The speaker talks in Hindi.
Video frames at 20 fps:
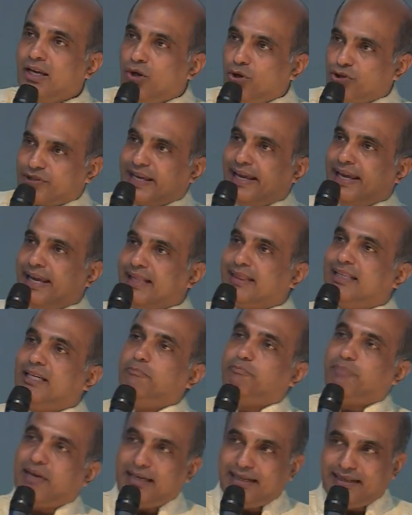उसके एक दिन
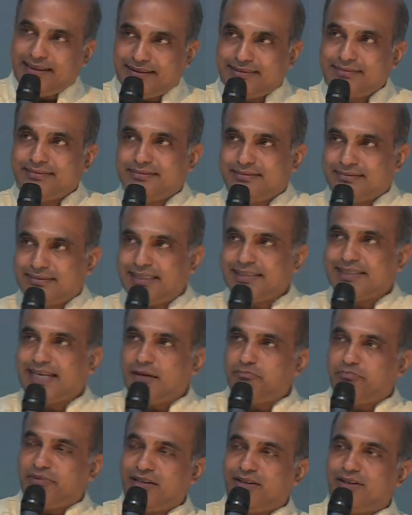पहले दिस
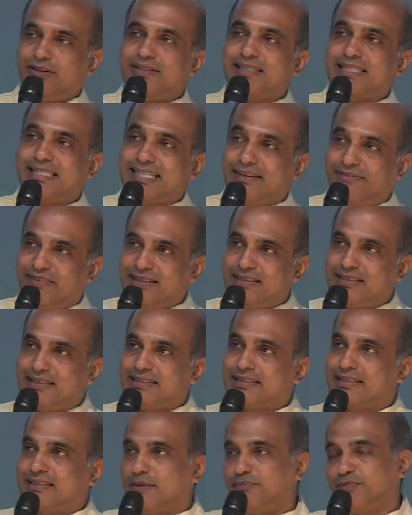हैपेंड ऑन सेवन
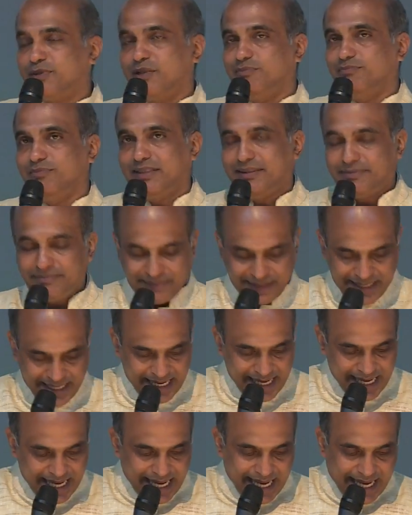सेप्टेंबर
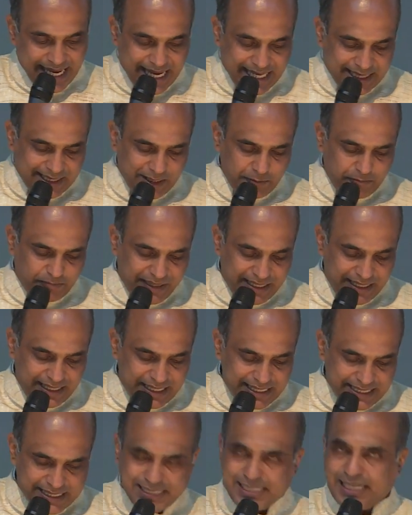एक दिन
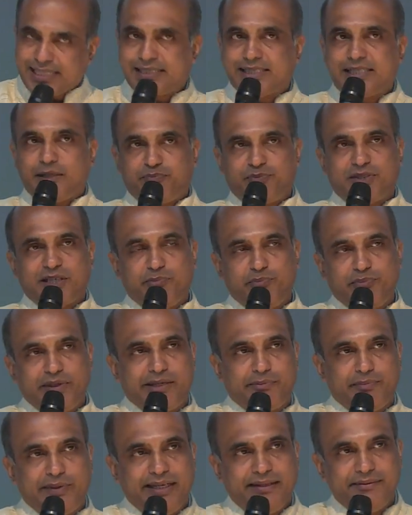पहले सिक्स
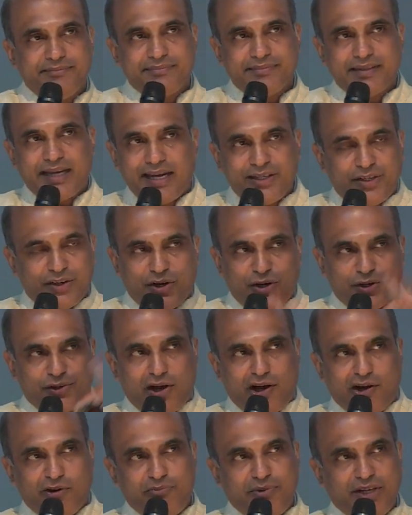सितंबर में आई डो नॉट
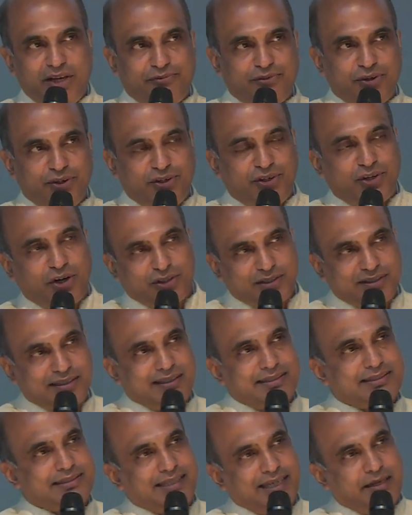नो हाउ मेनी ऑफ यू
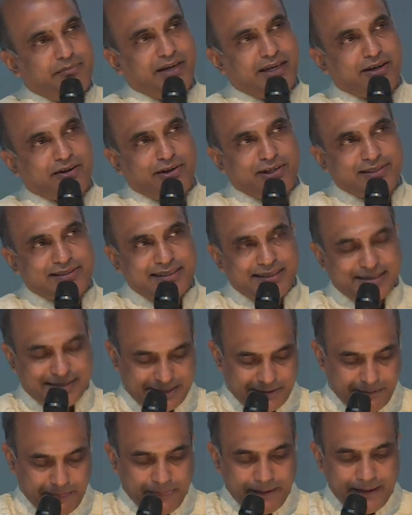डॉक्टर्स केम अक्रॉस इट
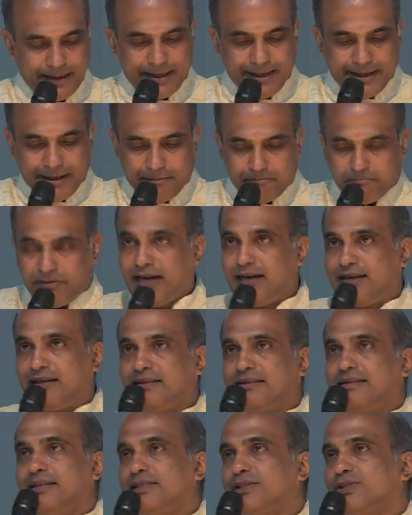
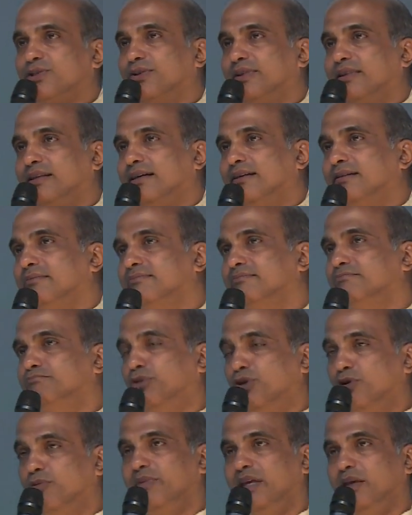भारत की सुंदर
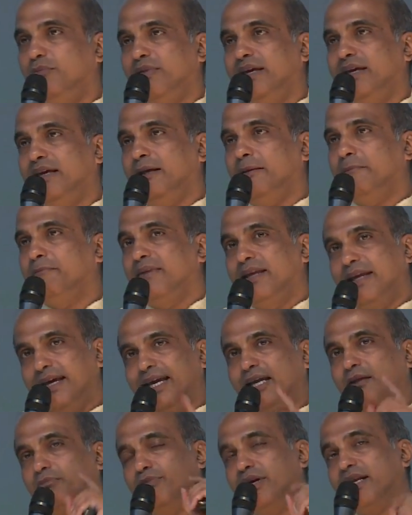भूमि में
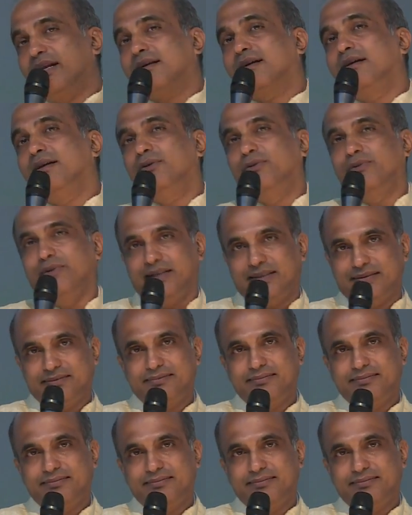एक मेरेकल हुआ